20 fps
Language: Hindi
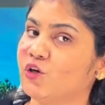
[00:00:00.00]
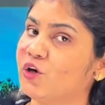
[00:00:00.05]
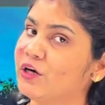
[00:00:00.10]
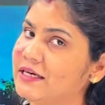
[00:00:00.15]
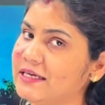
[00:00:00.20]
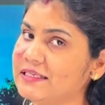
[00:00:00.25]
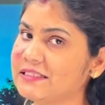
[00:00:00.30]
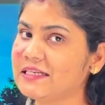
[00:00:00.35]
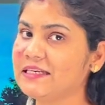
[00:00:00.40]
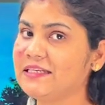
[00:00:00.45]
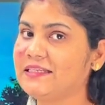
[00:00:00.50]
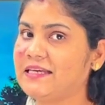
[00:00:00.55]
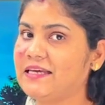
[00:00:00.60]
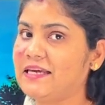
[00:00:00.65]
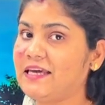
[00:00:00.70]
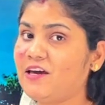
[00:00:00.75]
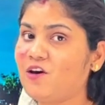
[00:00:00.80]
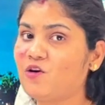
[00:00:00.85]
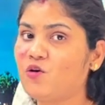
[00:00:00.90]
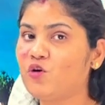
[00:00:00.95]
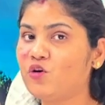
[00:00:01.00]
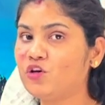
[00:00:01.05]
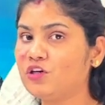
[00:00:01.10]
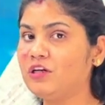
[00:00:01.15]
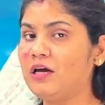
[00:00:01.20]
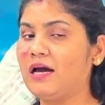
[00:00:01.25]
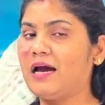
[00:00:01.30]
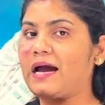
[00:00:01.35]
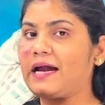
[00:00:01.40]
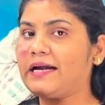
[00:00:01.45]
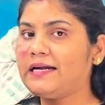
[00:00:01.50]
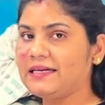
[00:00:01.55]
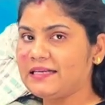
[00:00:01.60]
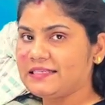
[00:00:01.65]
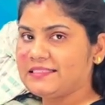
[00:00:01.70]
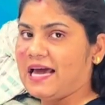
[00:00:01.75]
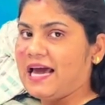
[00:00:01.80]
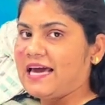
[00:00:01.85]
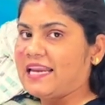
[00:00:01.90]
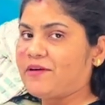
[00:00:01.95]
तो इसलिए उन
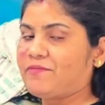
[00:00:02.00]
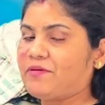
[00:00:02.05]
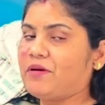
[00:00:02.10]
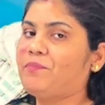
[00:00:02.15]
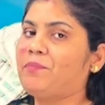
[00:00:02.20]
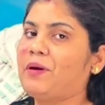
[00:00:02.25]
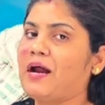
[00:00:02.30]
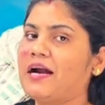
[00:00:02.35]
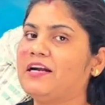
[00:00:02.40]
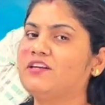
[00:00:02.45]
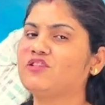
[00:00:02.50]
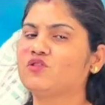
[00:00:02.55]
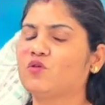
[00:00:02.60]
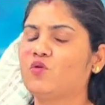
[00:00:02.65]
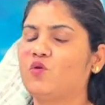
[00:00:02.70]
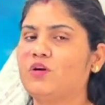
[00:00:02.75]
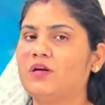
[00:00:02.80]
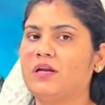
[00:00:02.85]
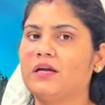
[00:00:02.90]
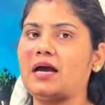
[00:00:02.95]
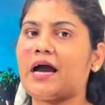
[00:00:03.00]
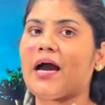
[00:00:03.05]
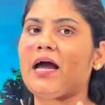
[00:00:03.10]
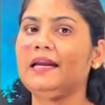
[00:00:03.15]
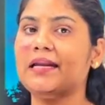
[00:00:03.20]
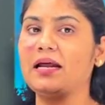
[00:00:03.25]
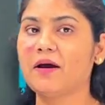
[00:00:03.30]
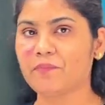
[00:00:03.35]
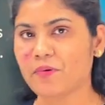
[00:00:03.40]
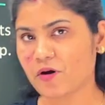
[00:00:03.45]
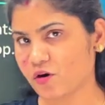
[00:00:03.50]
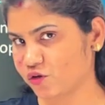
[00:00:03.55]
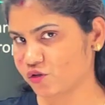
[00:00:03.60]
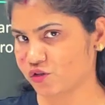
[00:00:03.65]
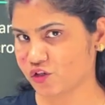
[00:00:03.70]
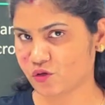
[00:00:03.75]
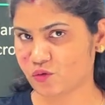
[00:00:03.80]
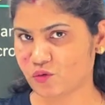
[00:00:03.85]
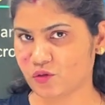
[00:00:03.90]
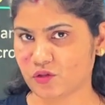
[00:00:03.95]
अनडिजायरेबल प्लांट्स को निकालना बहुत
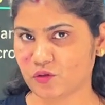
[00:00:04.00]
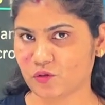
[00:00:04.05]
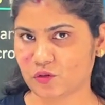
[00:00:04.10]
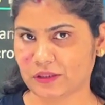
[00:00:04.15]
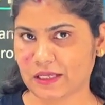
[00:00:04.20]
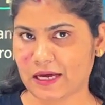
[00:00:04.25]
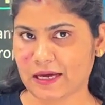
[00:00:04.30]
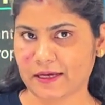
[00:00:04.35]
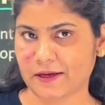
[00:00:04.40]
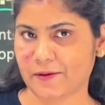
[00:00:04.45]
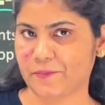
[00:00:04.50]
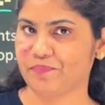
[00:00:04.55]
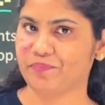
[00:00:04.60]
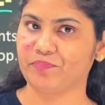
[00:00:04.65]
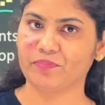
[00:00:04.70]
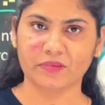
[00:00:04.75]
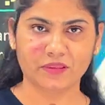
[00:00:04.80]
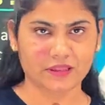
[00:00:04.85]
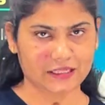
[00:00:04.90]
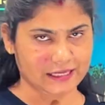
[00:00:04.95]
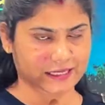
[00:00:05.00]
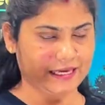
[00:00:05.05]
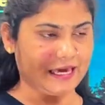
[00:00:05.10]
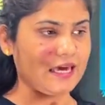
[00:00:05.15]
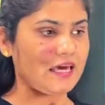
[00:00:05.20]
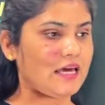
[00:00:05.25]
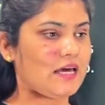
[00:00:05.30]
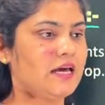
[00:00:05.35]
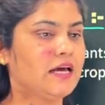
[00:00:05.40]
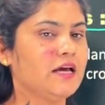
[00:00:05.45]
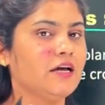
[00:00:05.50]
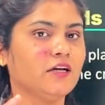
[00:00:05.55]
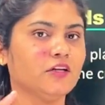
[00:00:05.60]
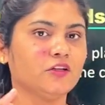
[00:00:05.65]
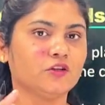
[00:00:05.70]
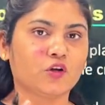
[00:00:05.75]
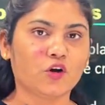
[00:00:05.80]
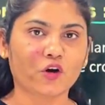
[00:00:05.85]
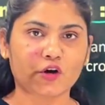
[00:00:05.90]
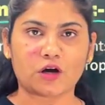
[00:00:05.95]
ज़रूरी होता है ठीक है
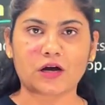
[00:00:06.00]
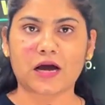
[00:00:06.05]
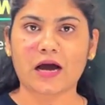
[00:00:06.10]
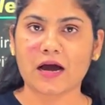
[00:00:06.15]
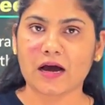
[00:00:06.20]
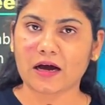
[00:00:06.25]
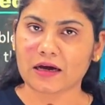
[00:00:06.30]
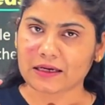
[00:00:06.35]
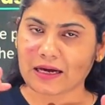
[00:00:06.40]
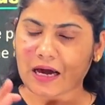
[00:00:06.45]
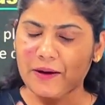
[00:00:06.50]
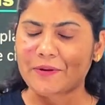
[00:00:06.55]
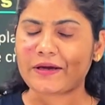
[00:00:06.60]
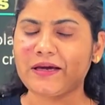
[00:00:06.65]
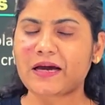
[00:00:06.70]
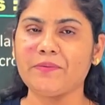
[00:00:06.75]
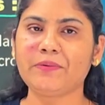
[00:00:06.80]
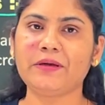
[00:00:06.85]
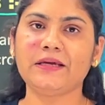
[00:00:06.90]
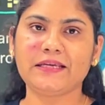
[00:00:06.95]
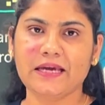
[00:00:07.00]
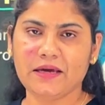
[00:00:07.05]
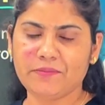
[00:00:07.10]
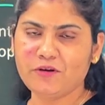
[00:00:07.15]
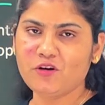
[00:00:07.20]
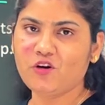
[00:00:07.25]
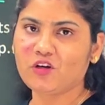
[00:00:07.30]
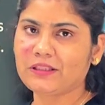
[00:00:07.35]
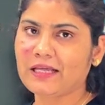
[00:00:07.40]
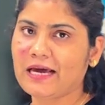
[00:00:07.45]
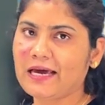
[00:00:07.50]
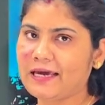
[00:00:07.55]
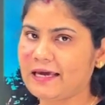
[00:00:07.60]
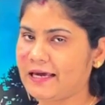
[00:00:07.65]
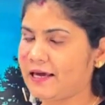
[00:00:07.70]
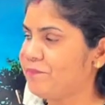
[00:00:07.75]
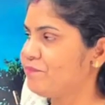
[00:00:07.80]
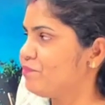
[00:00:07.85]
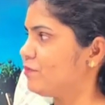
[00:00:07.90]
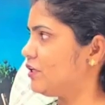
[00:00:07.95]
तो कभी कभी ये भी होता
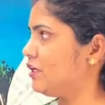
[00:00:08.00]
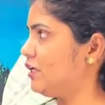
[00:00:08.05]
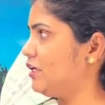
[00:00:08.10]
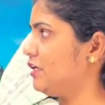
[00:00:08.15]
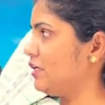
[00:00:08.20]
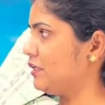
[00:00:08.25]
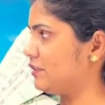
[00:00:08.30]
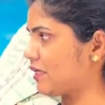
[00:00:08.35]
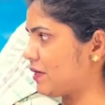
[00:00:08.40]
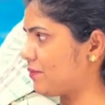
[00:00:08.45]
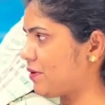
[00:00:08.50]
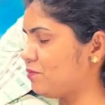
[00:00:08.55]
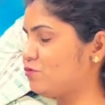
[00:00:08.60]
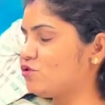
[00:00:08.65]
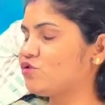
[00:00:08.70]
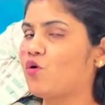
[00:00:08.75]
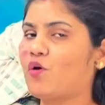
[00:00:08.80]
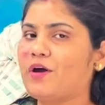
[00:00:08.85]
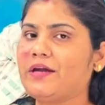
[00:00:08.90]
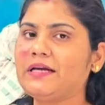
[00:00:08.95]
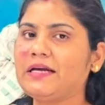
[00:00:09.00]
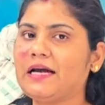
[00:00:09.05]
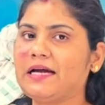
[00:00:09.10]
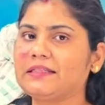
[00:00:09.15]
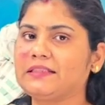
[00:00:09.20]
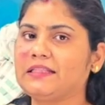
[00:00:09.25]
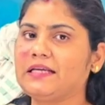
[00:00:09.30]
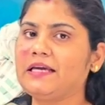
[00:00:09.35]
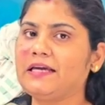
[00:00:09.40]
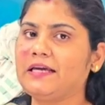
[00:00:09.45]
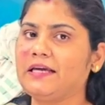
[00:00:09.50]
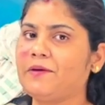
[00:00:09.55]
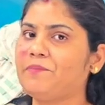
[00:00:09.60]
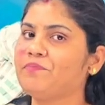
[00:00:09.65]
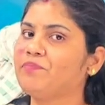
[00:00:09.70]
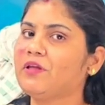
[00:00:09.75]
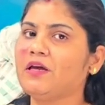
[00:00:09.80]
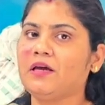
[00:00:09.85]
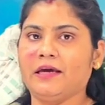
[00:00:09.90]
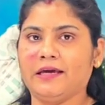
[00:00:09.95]
है कि जब हम सोइंग करते हैं
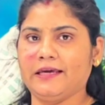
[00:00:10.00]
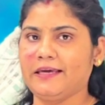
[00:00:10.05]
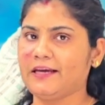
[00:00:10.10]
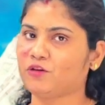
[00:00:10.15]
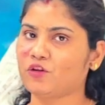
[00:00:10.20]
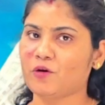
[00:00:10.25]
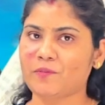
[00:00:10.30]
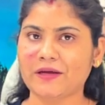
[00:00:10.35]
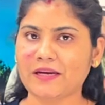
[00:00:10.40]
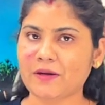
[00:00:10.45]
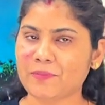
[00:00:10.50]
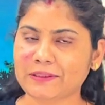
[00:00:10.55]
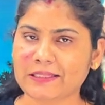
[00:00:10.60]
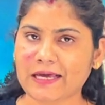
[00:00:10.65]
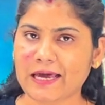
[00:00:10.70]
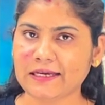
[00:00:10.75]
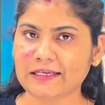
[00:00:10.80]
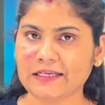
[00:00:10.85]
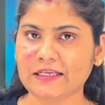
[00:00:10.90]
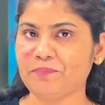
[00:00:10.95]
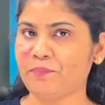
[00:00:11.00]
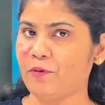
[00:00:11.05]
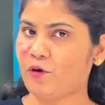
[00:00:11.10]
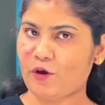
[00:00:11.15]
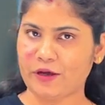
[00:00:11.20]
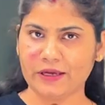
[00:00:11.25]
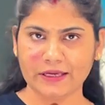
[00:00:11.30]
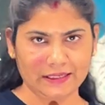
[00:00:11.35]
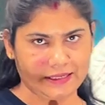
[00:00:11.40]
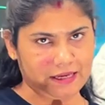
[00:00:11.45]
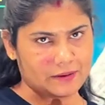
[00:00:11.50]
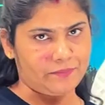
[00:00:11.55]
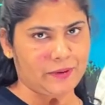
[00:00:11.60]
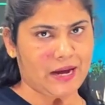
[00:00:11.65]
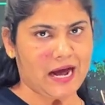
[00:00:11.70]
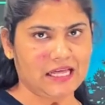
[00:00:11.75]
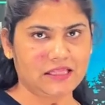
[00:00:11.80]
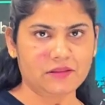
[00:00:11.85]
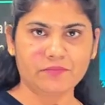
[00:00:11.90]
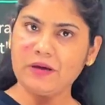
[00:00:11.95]
एक तो मैंने बताया कि प्रोइंग के
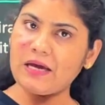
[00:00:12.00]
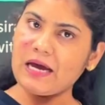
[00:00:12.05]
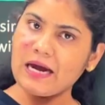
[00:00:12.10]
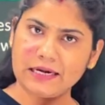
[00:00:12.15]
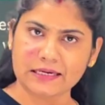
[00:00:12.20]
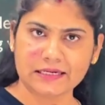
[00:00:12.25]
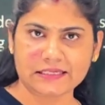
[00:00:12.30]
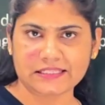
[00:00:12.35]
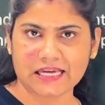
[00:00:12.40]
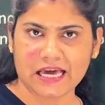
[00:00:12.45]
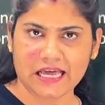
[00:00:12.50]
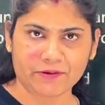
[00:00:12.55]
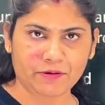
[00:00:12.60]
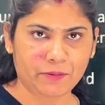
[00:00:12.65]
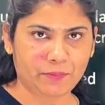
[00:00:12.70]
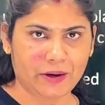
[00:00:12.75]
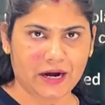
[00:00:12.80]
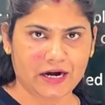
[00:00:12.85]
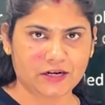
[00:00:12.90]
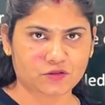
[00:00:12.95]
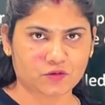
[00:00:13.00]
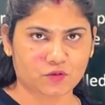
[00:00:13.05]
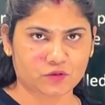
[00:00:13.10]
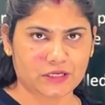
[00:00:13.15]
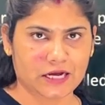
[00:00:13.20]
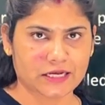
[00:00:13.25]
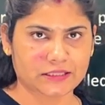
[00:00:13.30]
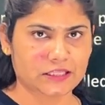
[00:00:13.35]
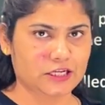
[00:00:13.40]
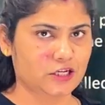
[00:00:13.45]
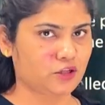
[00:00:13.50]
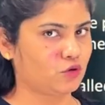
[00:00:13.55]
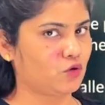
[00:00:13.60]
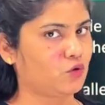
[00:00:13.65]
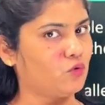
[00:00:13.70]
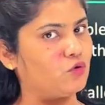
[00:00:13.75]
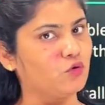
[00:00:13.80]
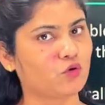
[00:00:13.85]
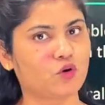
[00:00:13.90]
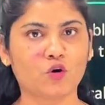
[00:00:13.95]
बाद में अनडिजायरेबल प्लांट्स उग जाते हैं तो
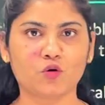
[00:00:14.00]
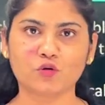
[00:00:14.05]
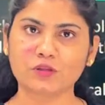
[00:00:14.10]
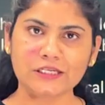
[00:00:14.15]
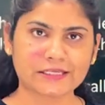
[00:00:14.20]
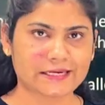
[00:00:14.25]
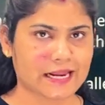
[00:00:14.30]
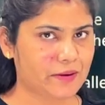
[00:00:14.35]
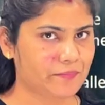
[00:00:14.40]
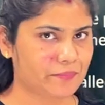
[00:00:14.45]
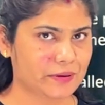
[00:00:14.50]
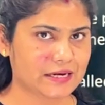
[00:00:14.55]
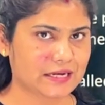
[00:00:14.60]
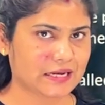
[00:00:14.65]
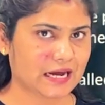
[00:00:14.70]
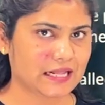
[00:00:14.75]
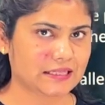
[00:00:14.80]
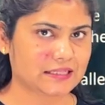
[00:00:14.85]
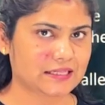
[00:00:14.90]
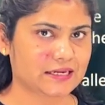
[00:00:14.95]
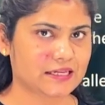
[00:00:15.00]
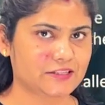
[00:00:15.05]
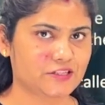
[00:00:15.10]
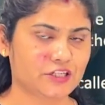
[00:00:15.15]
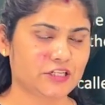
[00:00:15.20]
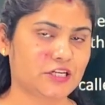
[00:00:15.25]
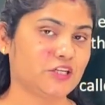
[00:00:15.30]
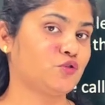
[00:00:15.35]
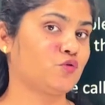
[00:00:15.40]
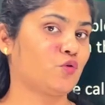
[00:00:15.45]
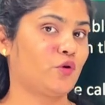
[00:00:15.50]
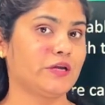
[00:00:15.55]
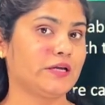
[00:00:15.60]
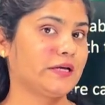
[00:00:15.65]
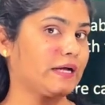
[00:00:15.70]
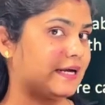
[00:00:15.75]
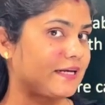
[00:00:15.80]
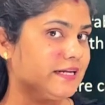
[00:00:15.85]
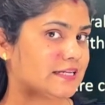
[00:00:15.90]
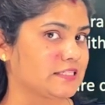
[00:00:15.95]
उनको उसी टाइम पर निकाल देना चाहिए
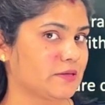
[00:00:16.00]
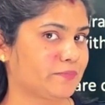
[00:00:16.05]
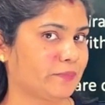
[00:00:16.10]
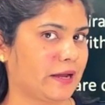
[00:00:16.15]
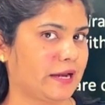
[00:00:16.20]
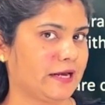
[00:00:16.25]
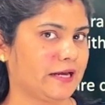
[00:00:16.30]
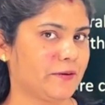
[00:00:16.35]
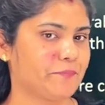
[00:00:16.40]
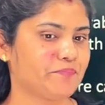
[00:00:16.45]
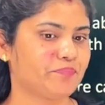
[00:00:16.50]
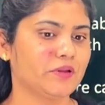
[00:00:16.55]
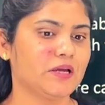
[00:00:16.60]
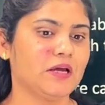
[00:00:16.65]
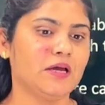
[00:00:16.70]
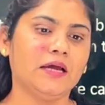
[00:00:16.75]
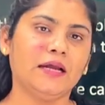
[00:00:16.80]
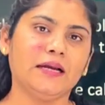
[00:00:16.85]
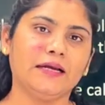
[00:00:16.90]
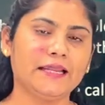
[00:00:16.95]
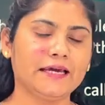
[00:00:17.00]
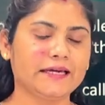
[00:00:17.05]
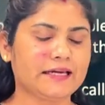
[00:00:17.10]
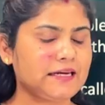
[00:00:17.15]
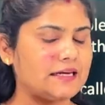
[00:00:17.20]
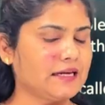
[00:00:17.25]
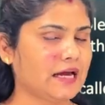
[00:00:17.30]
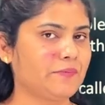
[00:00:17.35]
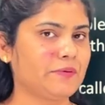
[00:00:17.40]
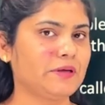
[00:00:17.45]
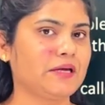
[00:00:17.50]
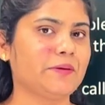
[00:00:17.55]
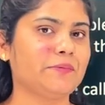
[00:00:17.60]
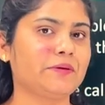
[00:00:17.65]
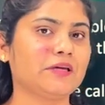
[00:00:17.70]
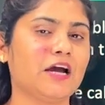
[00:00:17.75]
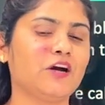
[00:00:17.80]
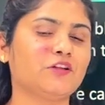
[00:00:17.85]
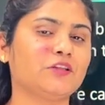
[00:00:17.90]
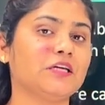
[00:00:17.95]
सोइंग करने से पहले लेकिन कभी
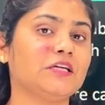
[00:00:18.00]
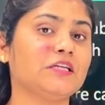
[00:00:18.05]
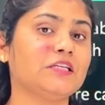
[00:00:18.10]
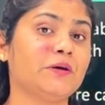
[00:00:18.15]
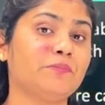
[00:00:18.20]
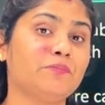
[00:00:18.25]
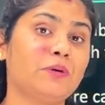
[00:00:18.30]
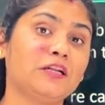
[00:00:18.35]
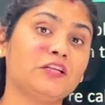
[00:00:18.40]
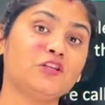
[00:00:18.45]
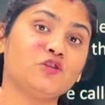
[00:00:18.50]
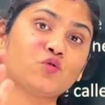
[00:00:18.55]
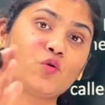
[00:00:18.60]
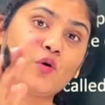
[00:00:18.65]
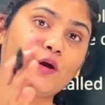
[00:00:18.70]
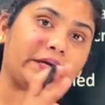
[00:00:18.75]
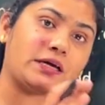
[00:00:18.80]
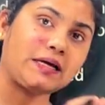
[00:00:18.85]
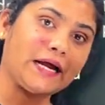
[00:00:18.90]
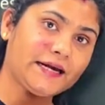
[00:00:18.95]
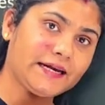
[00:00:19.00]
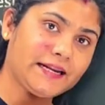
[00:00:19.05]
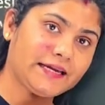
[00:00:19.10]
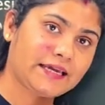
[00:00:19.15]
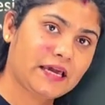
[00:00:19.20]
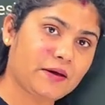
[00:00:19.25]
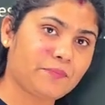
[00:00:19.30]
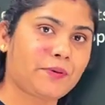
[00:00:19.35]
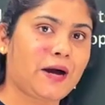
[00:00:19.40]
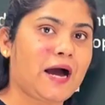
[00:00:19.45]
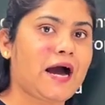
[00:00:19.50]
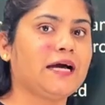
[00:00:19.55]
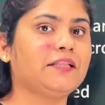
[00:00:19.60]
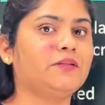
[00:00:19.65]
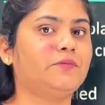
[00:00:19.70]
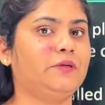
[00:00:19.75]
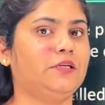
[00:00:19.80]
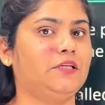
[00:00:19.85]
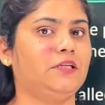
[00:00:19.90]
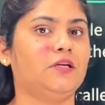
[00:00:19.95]
कभी क्या होता है कि हमारे सोइंग करने के
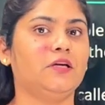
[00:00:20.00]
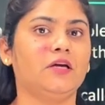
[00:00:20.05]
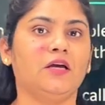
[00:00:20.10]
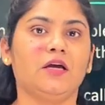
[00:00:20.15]
बाद भी